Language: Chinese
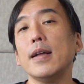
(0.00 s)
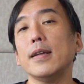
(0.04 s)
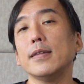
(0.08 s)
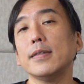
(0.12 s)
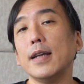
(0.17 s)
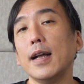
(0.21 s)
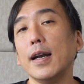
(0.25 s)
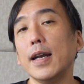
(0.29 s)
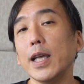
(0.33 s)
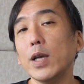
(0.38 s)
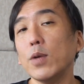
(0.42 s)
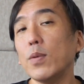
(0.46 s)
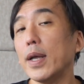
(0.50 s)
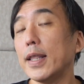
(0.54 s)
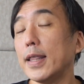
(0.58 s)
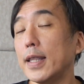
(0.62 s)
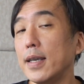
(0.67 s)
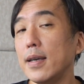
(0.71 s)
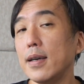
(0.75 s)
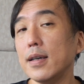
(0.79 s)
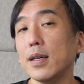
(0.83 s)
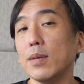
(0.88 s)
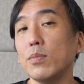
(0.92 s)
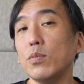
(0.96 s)
那另外
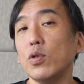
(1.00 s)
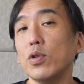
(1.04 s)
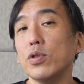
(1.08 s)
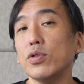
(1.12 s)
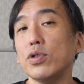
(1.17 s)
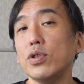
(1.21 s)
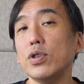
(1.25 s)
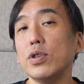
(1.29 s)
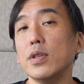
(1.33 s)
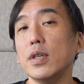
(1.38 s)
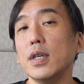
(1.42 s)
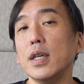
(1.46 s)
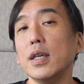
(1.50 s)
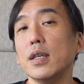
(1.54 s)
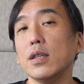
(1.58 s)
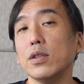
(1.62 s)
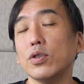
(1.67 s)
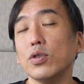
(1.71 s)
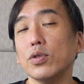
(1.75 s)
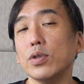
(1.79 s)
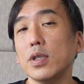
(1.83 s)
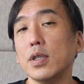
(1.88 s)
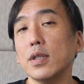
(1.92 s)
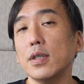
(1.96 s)
第二个模式
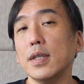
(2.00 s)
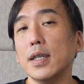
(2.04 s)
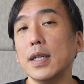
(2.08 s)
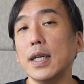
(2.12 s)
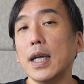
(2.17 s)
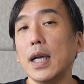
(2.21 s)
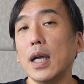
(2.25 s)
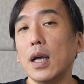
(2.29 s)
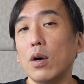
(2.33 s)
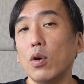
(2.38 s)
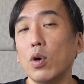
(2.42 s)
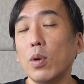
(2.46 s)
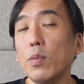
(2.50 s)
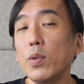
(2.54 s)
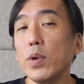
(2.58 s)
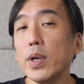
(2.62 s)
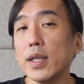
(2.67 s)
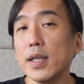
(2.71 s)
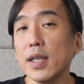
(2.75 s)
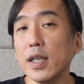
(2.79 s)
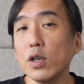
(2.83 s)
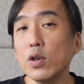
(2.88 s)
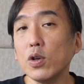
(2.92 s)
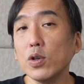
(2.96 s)
就是。我们会
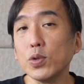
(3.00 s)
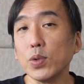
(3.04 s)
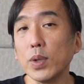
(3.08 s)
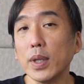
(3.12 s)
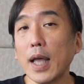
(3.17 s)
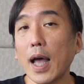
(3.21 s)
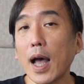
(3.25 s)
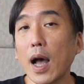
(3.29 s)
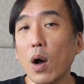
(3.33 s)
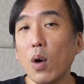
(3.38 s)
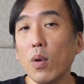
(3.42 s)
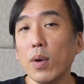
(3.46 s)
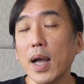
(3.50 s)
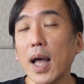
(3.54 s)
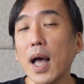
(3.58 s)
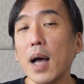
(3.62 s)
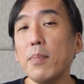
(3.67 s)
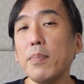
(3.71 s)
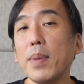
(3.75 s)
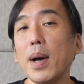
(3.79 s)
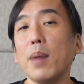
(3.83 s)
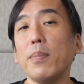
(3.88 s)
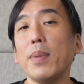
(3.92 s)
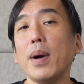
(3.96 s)
提供所谓的“好康
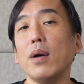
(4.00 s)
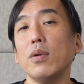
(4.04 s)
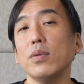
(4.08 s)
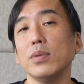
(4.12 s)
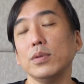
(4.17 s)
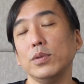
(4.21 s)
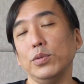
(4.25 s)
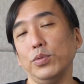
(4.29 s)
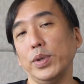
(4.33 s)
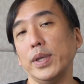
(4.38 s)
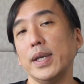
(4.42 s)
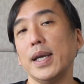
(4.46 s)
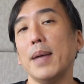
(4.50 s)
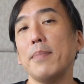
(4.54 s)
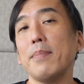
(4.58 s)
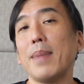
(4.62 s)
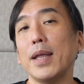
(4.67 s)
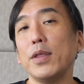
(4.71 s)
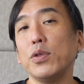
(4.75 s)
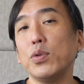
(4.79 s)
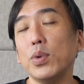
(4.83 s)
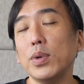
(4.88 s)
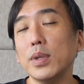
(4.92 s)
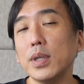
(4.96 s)
抱抱”，有应该
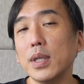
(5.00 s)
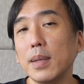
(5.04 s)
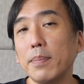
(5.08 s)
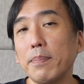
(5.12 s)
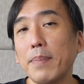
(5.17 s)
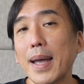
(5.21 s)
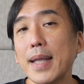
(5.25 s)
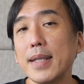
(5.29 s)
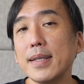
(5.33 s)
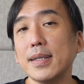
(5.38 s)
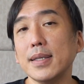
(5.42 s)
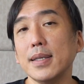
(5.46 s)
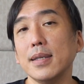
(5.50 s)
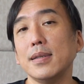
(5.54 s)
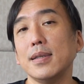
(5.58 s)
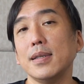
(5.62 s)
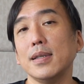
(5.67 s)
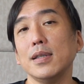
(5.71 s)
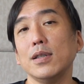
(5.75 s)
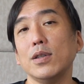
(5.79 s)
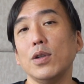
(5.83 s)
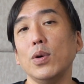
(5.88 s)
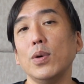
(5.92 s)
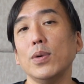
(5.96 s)
蛮多的班级其
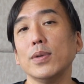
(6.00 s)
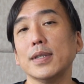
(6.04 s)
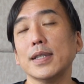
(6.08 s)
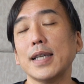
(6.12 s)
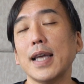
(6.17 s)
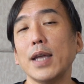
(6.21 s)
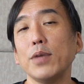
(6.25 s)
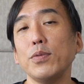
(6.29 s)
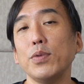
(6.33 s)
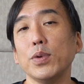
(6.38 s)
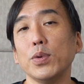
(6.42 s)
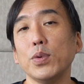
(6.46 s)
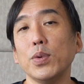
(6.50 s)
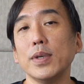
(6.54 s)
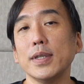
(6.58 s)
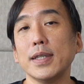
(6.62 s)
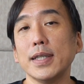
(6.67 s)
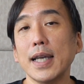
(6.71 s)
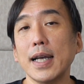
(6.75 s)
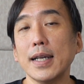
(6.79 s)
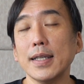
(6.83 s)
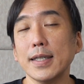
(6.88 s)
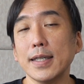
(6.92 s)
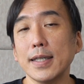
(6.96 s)
实都有参与过
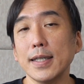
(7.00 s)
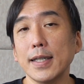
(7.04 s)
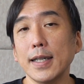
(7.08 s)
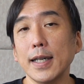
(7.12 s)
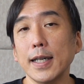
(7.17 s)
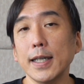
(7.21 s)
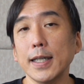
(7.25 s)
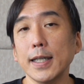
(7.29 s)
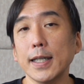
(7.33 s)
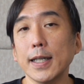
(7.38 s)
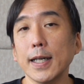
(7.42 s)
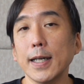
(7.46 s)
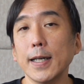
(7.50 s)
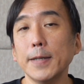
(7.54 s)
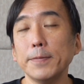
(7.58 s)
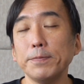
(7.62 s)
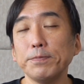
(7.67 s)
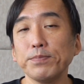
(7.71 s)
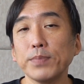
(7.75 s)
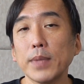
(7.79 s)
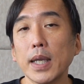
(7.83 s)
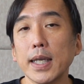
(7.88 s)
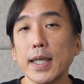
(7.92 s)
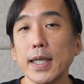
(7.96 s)
这样子的一个
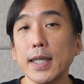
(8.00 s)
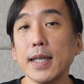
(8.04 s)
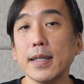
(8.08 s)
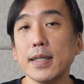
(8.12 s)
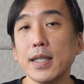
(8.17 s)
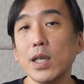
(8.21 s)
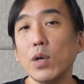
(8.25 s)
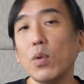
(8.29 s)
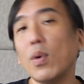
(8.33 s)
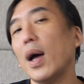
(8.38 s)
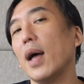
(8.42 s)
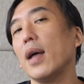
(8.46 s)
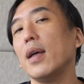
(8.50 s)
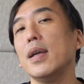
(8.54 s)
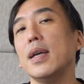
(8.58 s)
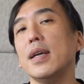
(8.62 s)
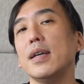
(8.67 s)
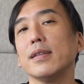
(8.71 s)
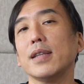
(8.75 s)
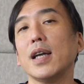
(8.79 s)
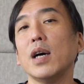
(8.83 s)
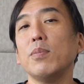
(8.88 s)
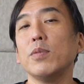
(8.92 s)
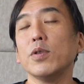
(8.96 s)
一个计划。
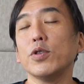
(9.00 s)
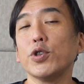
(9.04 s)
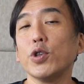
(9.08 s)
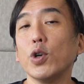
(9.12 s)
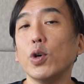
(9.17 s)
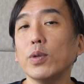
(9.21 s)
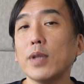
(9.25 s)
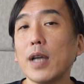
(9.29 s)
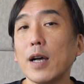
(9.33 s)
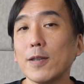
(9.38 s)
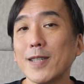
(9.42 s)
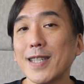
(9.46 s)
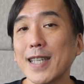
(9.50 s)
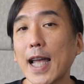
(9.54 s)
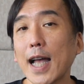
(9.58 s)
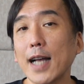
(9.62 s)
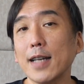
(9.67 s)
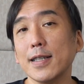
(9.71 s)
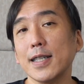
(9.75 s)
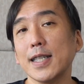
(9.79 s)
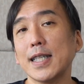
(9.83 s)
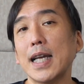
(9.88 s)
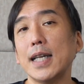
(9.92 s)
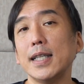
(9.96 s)
当我们收到
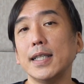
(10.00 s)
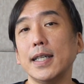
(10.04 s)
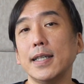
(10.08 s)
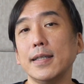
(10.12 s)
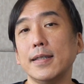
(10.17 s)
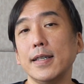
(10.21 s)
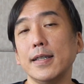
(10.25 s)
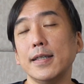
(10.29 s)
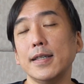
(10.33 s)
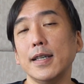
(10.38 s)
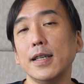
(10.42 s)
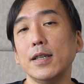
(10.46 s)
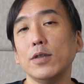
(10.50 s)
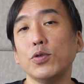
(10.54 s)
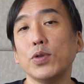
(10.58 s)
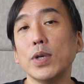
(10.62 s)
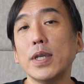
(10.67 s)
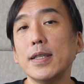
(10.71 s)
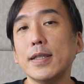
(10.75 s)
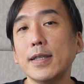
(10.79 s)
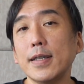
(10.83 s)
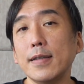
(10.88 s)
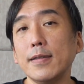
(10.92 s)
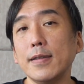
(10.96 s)
厂商的这些
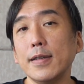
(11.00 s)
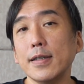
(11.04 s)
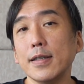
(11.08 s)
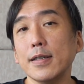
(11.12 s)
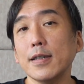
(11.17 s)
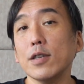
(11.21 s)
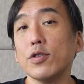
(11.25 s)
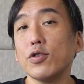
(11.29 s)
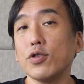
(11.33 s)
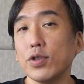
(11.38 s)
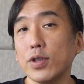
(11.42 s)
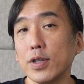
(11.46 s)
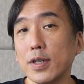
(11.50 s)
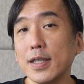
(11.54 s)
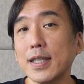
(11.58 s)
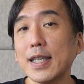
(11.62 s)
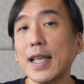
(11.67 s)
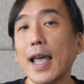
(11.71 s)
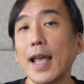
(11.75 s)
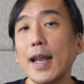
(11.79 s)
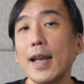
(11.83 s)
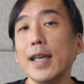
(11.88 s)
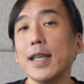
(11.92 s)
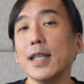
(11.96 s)
捐赠的这些食
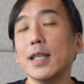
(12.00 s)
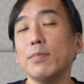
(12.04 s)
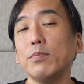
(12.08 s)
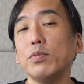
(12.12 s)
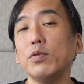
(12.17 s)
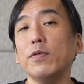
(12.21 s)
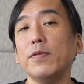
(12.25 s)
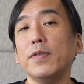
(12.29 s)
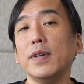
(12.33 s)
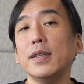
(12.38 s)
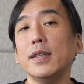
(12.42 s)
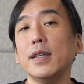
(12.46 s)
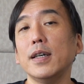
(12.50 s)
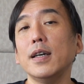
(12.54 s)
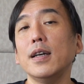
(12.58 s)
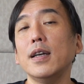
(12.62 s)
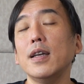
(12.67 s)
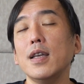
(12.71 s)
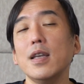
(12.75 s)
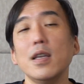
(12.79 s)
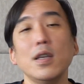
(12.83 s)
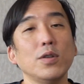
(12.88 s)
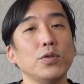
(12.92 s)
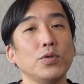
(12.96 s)
材类的部分呢，
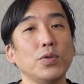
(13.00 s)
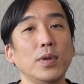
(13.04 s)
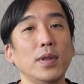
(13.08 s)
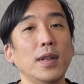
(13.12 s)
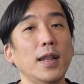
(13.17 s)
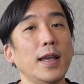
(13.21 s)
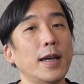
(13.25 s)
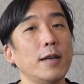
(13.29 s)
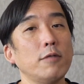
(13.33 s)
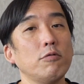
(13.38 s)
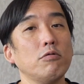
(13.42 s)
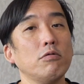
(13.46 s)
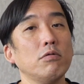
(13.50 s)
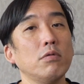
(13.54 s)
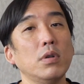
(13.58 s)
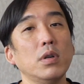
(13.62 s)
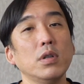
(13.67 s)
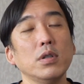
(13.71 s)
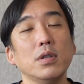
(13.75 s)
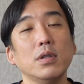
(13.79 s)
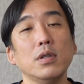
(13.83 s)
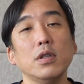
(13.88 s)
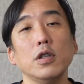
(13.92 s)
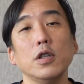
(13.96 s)
举例来说
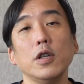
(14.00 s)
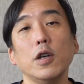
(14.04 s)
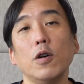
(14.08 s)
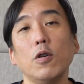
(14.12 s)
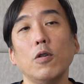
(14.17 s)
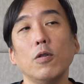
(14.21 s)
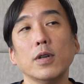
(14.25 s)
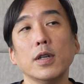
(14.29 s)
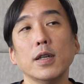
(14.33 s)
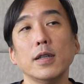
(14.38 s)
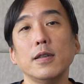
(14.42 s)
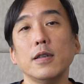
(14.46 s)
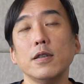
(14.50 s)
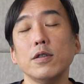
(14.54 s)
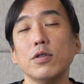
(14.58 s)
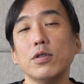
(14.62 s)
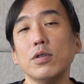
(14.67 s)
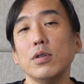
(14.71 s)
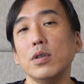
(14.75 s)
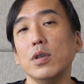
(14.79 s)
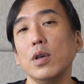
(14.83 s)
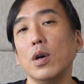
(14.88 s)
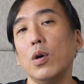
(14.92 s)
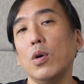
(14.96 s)
是有可能
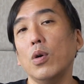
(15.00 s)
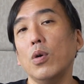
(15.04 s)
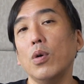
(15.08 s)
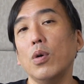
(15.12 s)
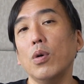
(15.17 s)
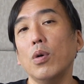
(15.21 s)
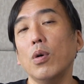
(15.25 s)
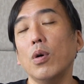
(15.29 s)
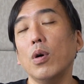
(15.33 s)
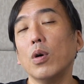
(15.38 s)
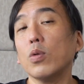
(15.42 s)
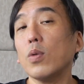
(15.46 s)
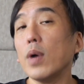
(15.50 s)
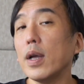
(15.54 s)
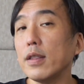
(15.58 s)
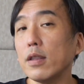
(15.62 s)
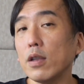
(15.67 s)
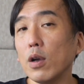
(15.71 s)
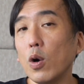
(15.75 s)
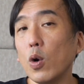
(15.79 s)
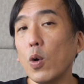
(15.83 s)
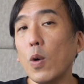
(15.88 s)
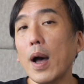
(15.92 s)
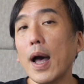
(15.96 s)
是有罐
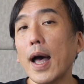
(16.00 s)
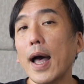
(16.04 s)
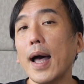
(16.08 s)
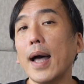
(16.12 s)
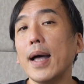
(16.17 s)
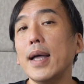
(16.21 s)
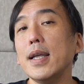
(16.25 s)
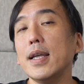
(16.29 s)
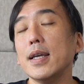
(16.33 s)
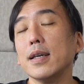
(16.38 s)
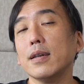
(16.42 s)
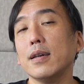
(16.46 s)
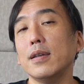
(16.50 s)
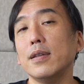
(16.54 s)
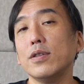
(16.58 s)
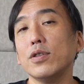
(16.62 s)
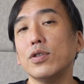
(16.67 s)
头啊，可能